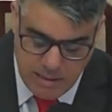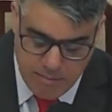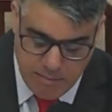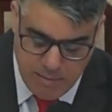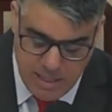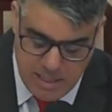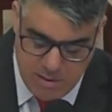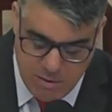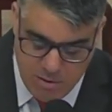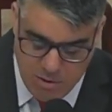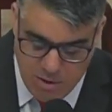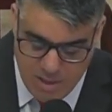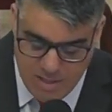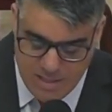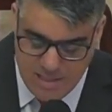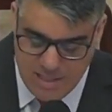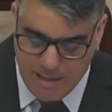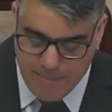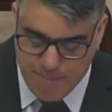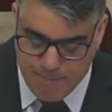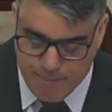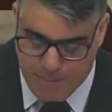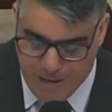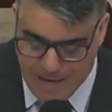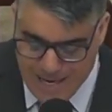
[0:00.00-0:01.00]
Mas a
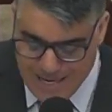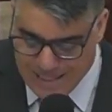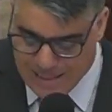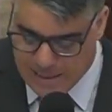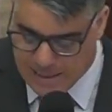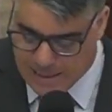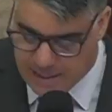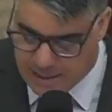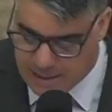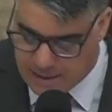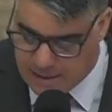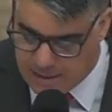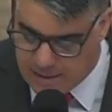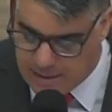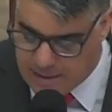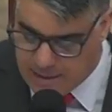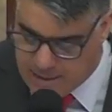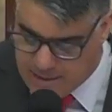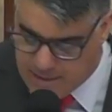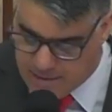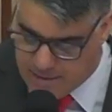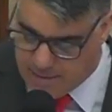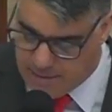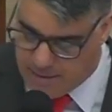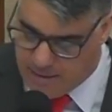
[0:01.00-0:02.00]
nossa pátria
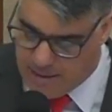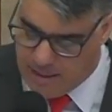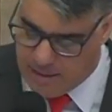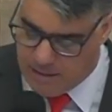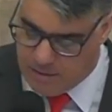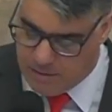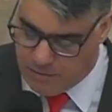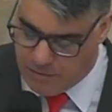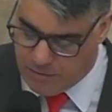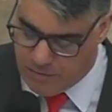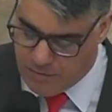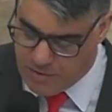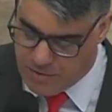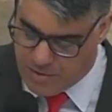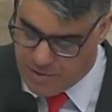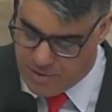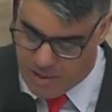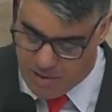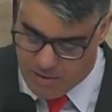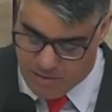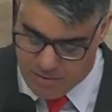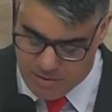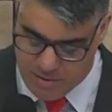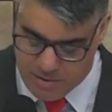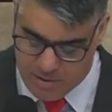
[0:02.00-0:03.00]
está nos
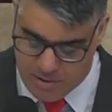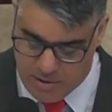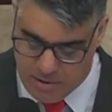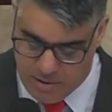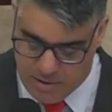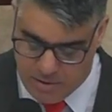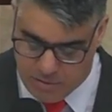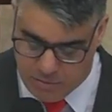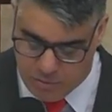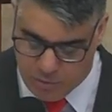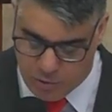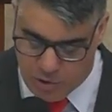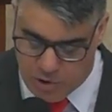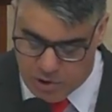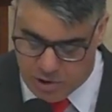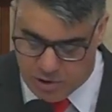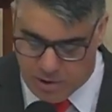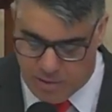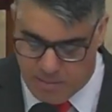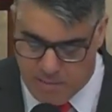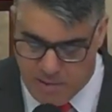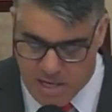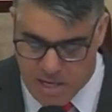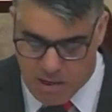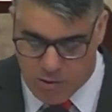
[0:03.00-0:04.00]
céus, onde
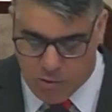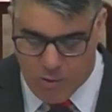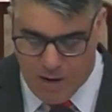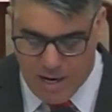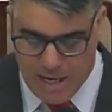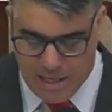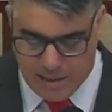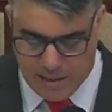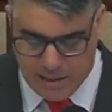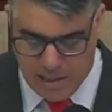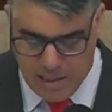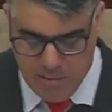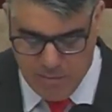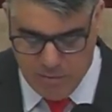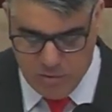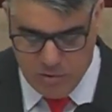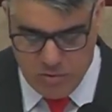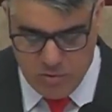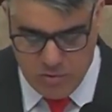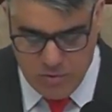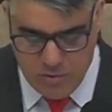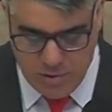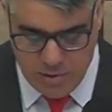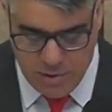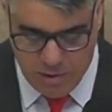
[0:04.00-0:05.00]
também
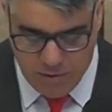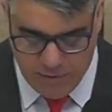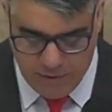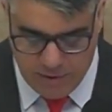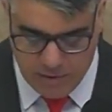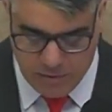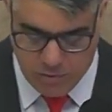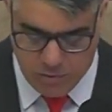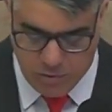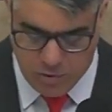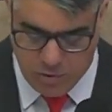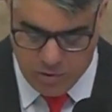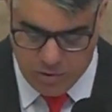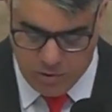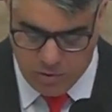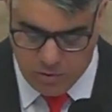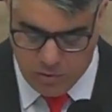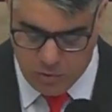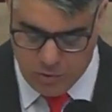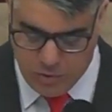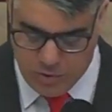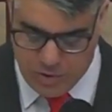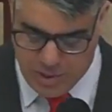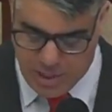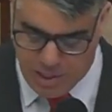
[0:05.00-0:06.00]
aguardamos um Salvador,
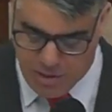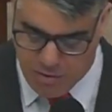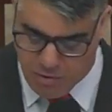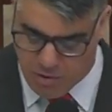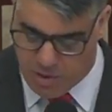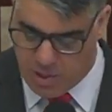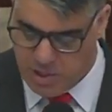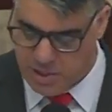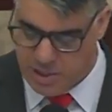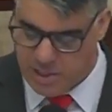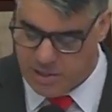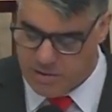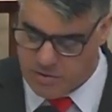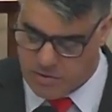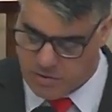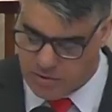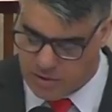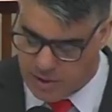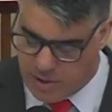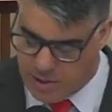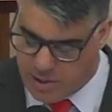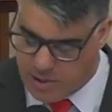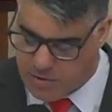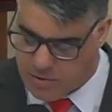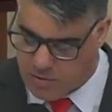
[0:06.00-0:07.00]
o Senhor Jesus
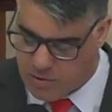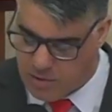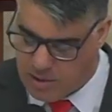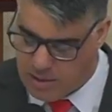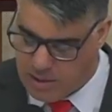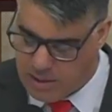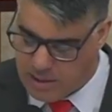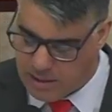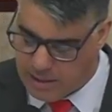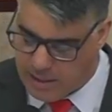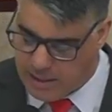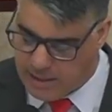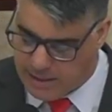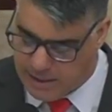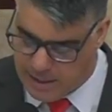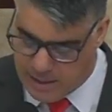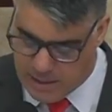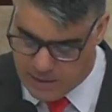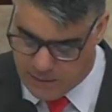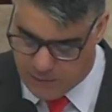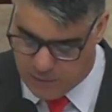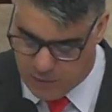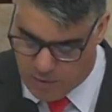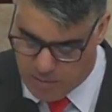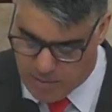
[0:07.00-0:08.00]
Cristo, que
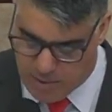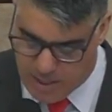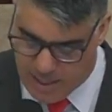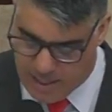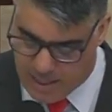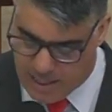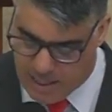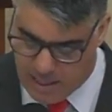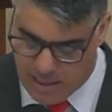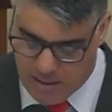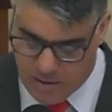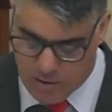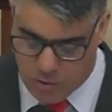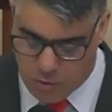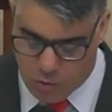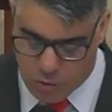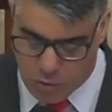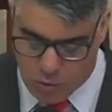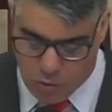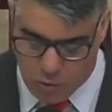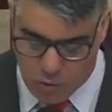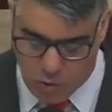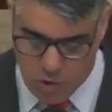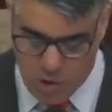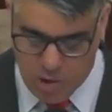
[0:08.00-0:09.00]
transformará o
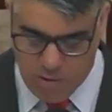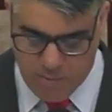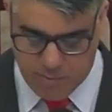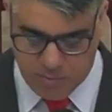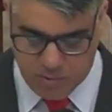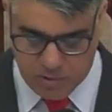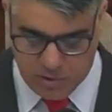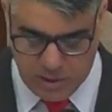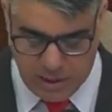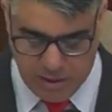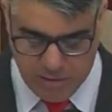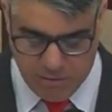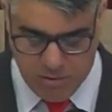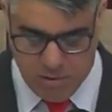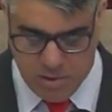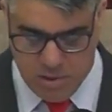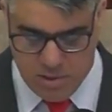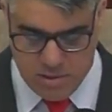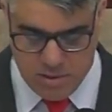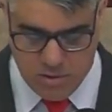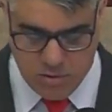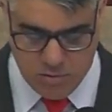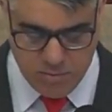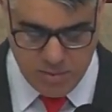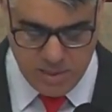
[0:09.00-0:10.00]
corpo da
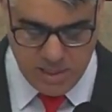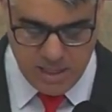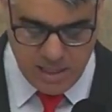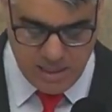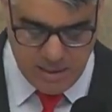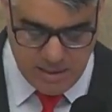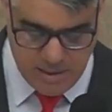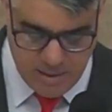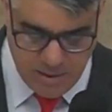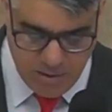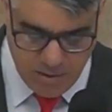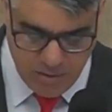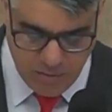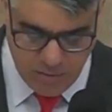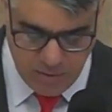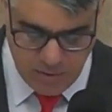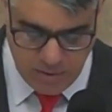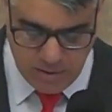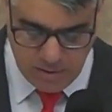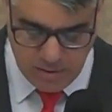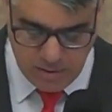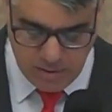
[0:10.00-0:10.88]
nossa humilhação